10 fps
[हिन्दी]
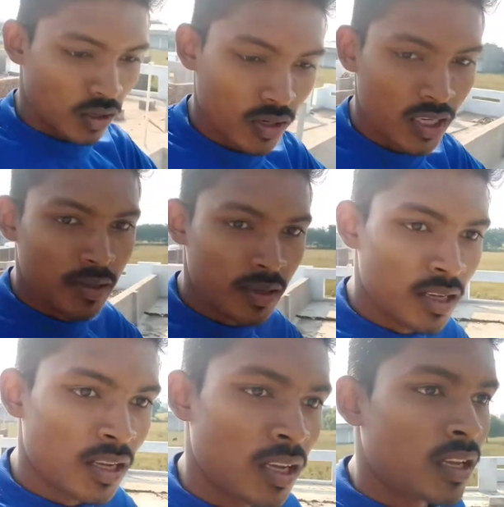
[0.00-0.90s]
सॉरी
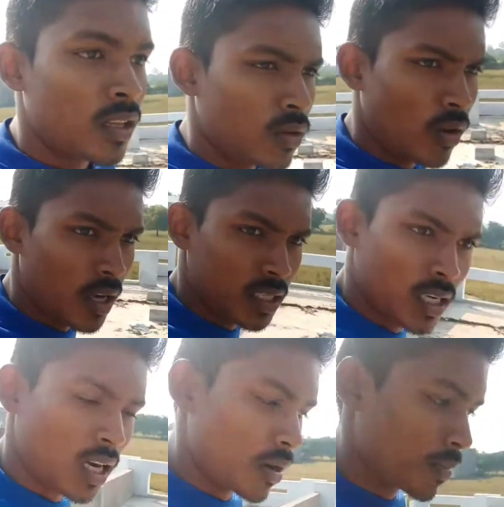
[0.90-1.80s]
तो आज का
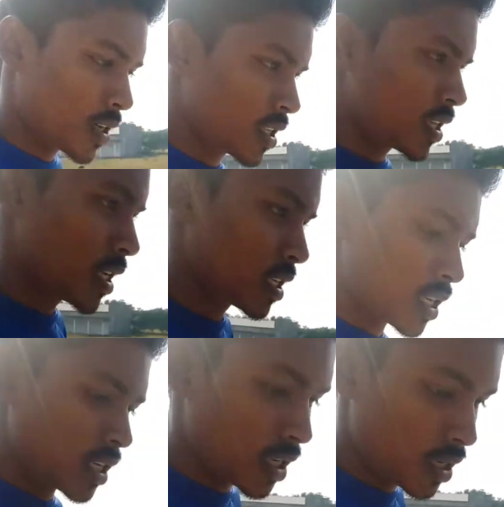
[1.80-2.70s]
काम करते हैं इस
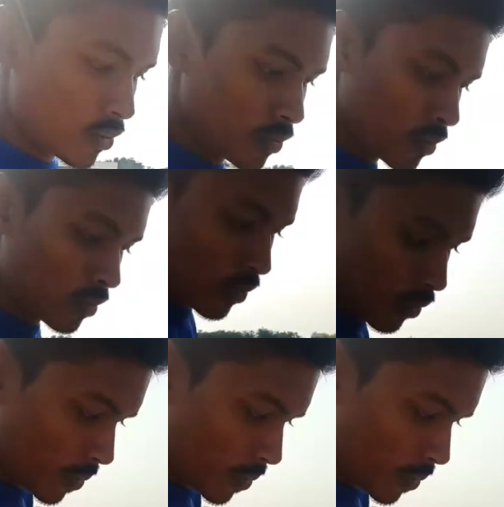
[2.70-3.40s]
कंटिन्यू और